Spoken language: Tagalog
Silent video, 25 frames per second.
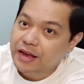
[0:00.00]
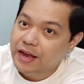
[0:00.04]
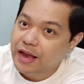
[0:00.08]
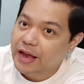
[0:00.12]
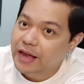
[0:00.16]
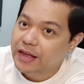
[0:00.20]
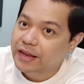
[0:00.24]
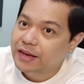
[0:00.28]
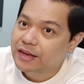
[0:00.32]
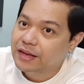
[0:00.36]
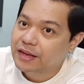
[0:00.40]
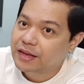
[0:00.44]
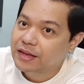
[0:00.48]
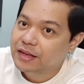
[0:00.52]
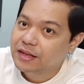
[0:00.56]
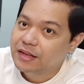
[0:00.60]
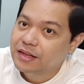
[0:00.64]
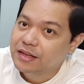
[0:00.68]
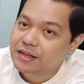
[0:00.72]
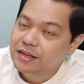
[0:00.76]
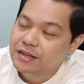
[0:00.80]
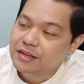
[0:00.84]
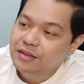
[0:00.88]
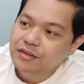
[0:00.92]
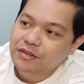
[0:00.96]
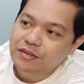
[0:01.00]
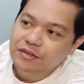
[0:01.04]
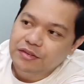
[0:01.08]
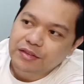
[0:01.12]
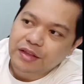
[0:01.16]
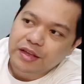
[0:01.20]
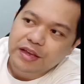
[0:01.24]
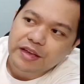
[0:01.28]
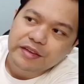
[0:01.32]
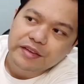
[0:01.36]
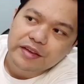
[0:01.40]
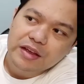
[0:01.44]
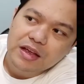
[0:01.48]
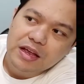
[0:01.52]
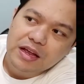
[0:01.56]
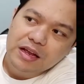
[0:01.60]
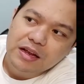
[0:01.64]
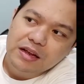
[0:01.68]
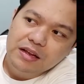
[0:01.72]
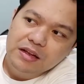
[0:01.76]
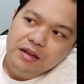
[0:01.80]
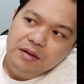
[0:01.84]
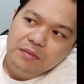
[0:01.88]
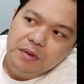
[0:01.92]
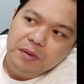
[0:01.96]
Yan. Yung day niya.
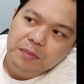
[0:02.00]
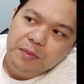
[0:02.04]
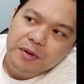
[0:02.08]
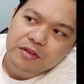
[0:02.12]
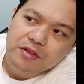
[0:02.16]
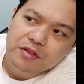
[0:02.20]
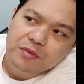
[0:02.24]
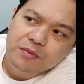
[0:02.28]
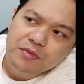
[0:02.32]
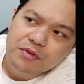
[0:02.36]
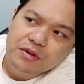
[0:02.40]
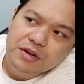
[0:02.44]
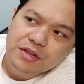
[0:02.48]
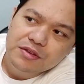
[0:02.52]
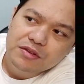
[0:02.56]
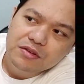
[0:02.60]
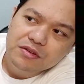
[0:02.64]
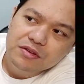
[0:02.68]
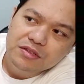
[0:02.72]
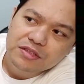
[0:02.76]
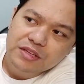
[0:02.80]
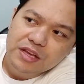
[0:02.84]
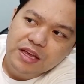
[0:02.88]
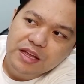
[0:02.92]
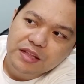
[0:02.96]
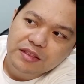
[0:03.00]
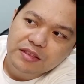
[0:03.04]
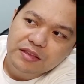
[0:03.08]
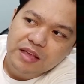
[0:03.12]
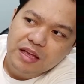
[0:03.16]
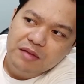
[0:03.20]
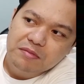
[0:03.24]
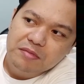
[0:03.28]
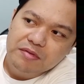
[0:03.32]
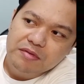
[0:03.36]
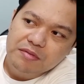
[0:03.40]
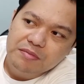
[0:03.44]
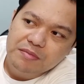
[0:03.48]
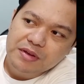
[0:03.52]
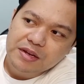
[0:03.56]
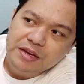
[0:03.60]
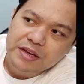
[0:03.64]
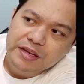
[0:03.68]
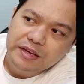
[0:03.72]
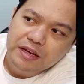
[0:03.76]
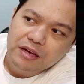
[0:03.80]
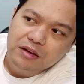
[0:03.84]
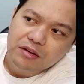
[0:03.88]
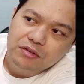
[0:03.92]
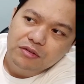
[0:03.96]
Pagpindot mo ulit yung set, yan,
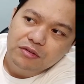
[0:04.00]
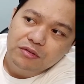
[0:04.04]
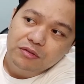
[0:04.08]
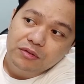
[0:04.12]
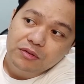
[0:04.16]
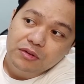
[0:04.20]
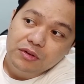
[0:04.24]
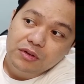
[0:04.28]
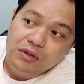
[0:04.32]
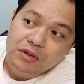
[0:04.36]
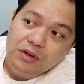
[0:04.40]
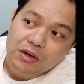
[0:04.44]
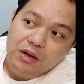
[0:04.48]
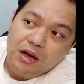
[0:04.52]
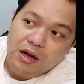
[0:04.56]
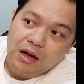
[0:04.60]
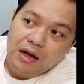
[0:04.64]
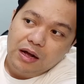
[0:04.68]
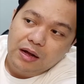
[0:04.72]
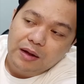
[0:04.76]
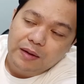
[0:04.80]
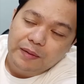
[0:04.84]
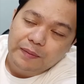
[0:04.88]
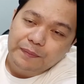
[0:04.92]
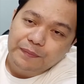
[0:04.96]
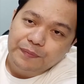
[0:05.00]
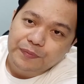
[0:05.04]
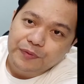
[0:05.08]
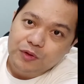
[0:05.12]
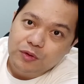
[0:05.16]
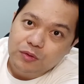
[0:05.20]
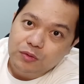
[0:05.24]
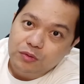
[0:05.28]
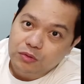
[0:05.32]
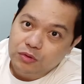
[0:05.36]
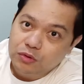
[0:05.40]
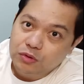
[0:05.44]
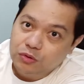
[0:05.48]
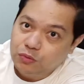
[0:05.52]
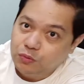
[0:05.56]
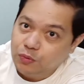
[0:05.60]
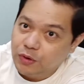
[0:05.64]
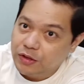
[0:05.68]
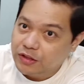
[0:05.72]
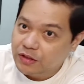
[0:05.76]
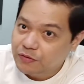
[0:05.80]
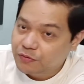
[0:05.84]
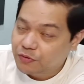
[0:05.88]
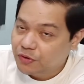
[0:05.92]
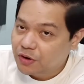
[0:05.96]
mamimili ka kung, um, kung
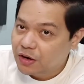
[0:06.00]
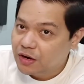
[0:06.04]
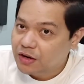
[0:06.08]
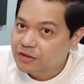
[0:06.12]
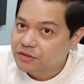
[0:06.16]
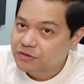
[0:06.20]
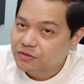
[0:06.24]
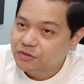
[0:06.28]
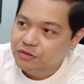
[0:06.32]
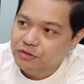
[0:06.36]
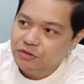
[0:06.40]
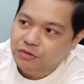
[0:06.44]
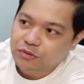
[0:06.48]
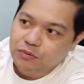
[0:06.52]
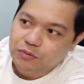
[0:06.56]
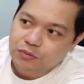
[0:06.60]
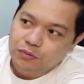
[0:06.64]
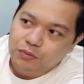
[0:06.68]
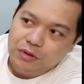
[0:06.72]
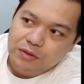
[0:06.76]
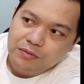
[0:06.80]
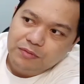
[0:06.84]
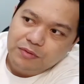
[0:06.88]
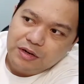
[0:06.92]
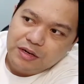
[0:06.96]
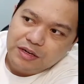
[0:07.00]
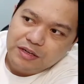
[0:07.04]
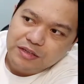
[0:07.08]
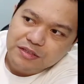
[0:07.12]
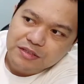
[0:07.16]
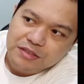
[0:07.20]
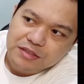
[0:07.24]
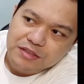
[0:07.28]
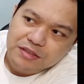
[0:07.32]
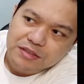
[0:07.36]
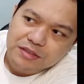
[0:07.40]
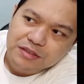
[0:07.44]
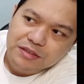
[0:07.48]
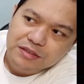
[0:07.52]
24 hours or 12 hours.